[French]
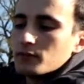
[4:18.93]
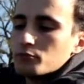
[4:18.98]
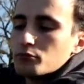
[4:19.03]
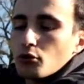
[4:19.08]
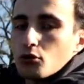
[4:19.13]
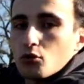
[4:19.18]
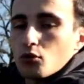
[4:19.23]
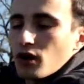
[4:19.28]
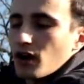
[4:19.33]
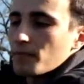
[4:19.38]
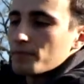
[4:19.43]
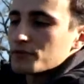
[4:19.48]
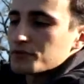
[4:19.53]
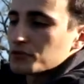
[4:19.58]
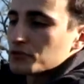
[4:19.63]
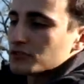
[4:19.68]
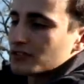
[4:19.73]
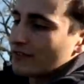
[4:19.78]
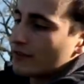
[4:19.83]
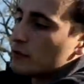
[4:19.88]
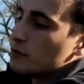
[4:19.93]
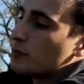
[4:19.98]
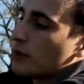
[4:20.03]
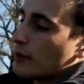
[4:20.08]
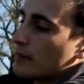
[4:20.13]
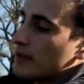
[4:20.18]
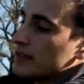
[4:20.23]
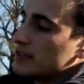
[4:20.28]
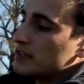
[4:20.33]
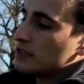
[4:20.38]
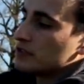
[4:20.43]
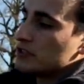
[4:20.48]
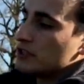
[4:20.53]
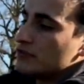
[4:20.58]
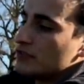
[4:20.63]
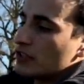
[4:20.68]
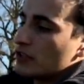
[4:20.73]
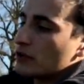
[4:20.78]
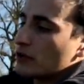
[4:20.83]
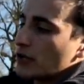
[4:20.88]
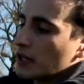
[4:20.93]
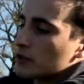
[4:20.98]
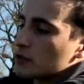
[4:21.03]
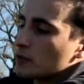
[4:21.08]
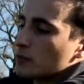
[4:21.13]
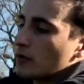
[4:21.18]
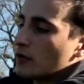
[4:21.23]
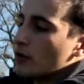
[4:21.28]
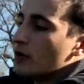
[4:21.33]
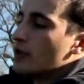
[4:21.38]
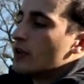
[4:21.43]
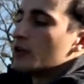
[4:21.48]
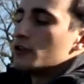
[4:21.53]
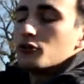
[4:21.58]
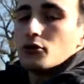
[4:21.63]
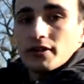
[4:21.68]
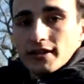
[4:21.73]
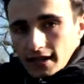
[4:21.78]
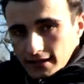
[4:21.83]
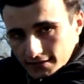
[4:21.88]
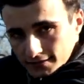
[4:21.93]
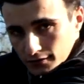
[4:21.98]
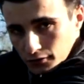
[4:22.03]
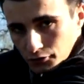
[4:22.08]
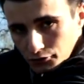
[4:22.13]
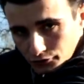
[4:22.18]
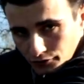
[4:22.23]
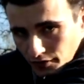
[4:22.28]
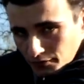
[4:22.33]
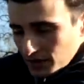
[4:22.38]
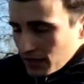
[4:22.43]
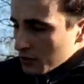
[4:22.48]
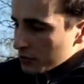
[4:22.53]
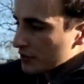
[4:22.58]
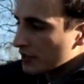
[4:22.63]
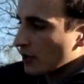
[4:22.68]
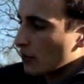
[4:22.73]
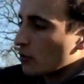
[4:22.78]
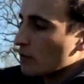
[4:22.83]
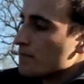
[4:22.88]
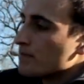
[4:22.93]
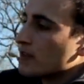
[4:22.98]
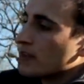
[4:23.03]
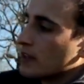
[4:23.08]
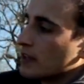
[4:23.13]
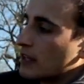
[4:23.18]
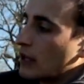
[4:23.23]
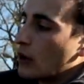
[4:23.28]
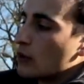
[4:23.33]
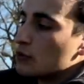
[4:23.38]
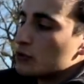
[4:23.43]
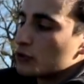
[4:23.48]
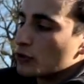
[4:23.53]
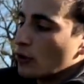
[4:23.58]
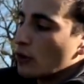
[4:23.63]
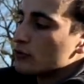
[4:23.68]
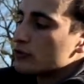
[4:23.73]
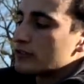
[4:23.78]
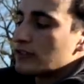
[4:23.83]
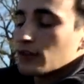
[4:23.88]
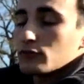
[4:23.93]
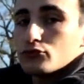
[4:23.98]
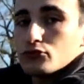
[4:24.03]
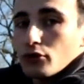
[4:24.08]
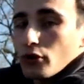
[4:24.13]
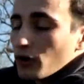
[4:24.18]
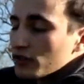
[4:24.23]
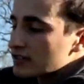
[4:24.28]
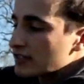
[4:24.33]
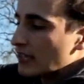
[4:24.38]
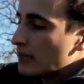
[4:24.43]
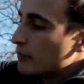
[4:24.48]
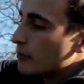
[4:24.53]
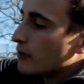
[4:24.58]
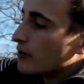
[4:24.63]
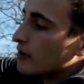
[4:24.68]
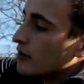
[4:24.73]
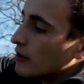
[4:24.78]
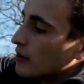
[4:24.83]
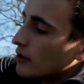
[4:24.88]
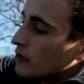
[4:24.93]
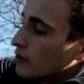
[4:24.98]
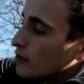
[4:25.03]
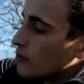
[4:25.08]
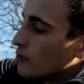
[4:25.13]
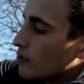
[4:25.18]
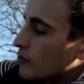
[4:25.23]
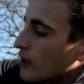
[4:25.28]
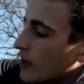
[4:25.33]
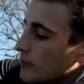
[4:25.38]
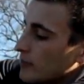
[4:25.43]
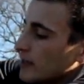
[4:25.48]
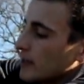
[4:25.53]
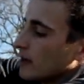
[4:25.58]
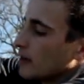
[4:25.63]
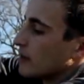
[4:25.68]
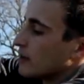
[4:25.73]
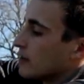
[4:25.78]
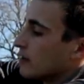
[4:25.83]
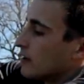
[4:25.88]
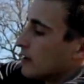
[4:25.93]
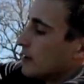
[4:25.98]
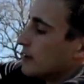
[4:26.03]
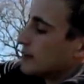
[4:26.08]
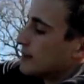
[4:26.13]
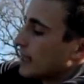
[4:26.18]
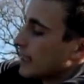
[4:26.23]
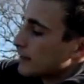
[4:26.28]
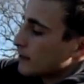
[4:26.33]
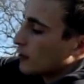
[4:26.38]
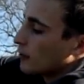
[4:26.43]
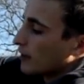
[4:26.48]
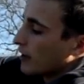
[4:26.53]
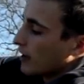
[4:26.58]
Pourquoi Parce que ça va nous permettre d'identifier correctement dans quel sens on va mettre le carreau. Et en l'occurrence, la couleur simple, on la met tête en